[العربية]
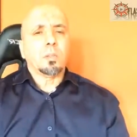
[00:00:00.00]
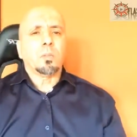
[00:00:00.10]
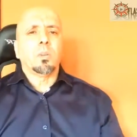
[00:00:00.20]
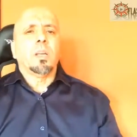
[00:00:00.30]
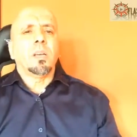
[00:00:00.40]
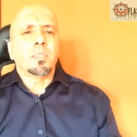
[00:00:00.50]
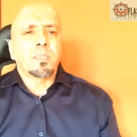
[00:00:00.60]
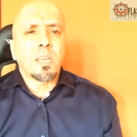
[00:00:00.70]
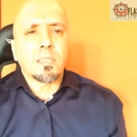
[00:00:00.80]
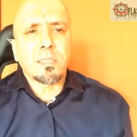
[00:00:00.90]
إخوة
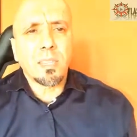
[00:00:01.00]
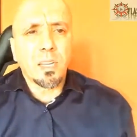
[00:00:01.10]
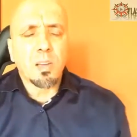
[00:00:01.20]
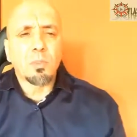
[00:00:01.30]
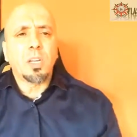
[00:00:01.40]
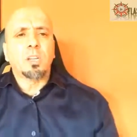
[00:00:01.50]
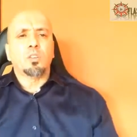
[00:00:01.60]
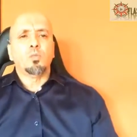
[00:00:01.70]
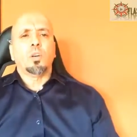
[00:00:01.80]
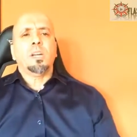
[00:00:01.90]
الأعزاء السلام
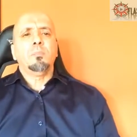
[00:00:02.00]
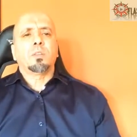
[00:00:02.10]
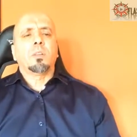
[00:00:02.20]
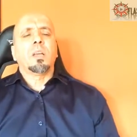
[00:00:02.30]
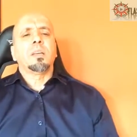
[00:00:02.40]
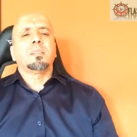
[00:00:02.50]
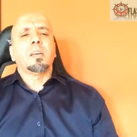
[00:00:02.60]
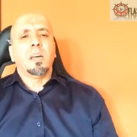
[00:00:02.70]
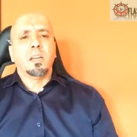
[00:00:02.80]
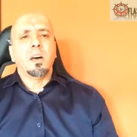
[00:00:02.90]
عليكم ورحمة الله
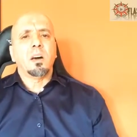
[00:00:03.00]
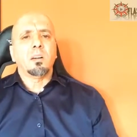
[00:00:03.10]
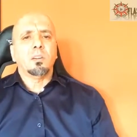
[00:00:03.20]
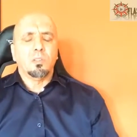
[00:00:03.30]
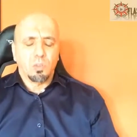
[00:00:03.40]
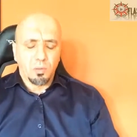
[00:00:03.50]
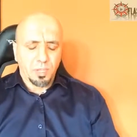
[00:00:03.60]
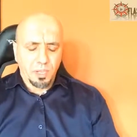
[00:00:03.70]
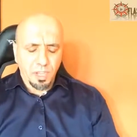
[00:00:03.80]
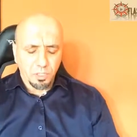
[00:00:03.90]
تعالى
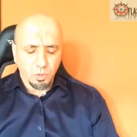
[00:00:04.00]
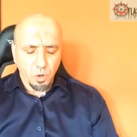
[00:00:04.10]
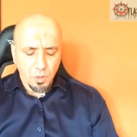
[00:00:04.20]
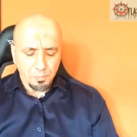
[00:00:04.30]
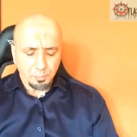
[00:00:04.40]
وبركاته